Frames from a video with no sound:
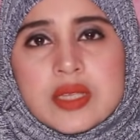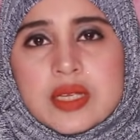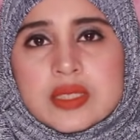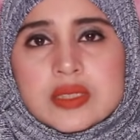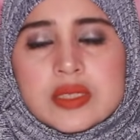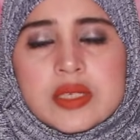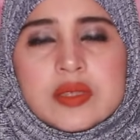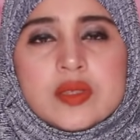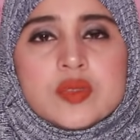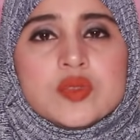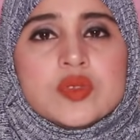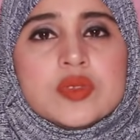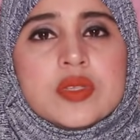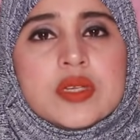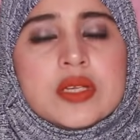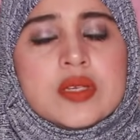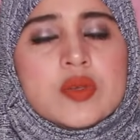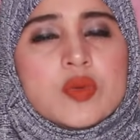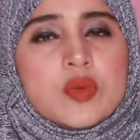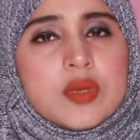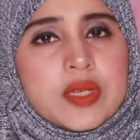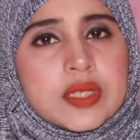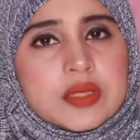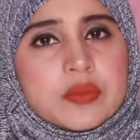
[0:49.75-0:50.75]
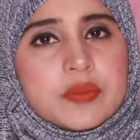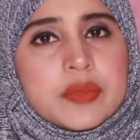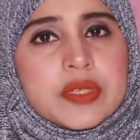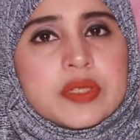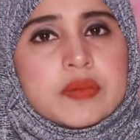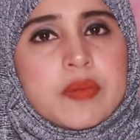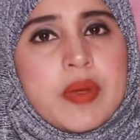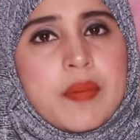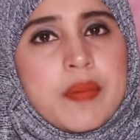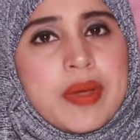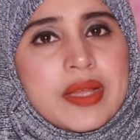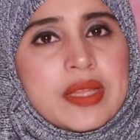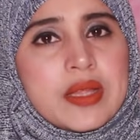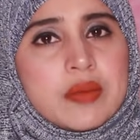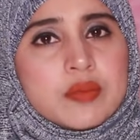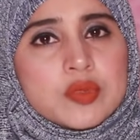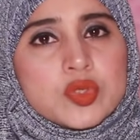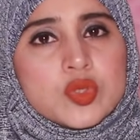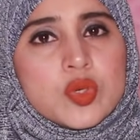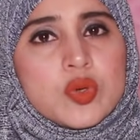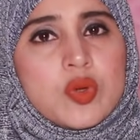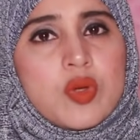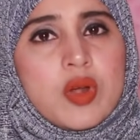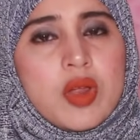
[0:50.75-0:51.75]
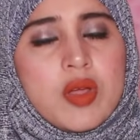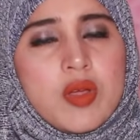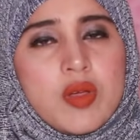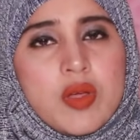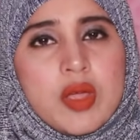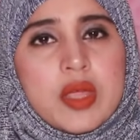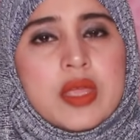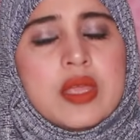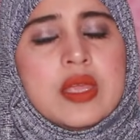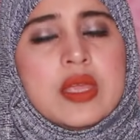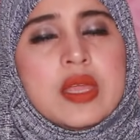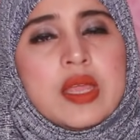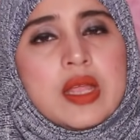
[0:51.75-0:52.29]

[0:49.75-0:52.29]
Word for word: তার সাথে যদি একটু কিশমিশ বা বাদাম যোগ করা হয়